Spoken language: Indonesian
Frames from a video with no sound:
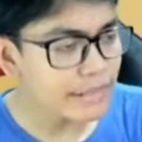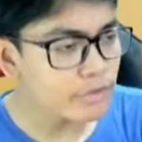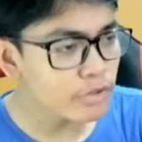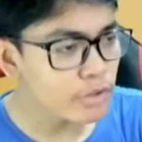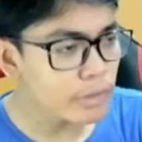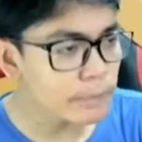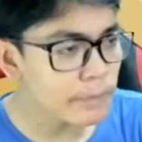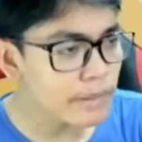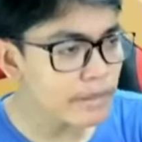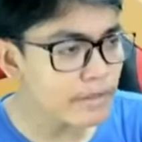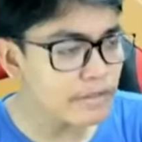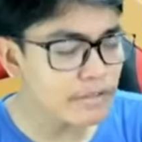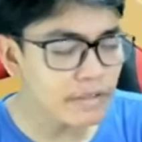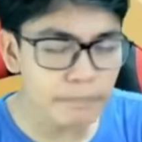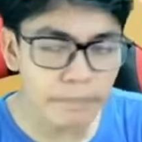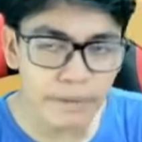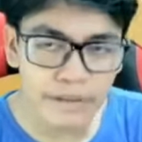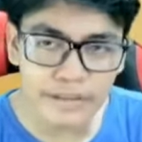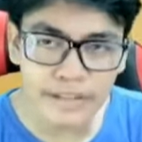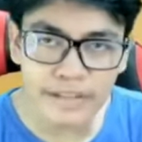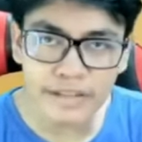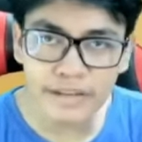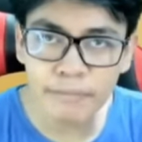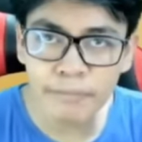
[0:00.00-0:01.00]
itu emang
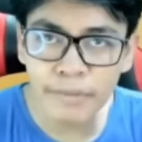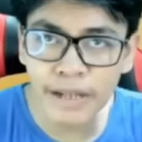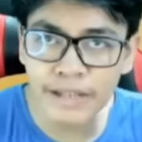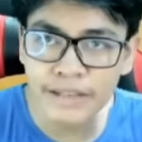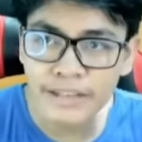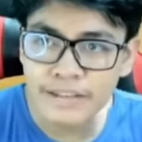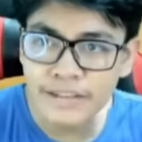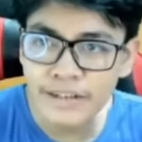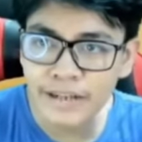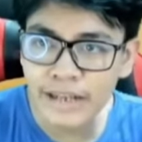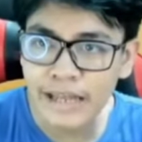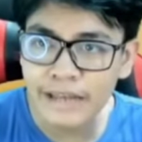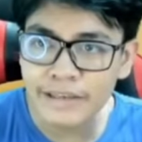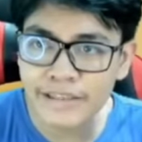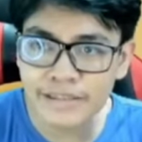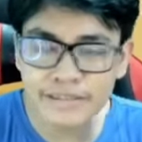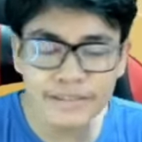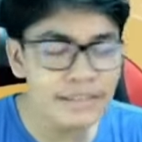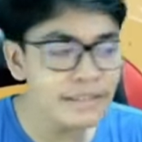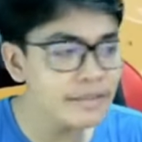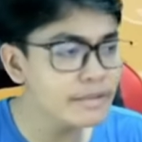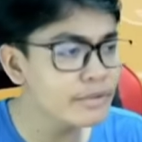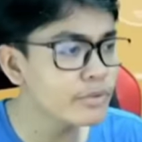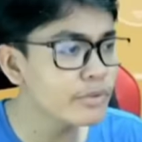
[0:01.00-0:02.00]
seperti berada di
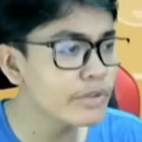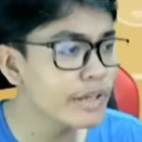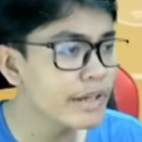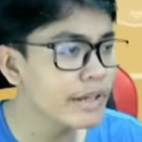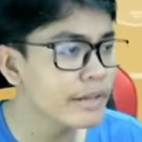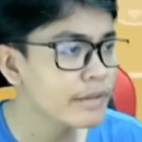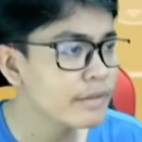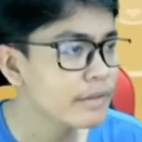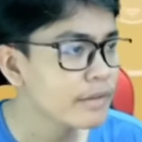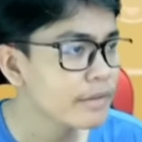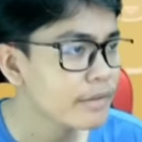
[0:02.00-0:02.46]
langit gitu ya.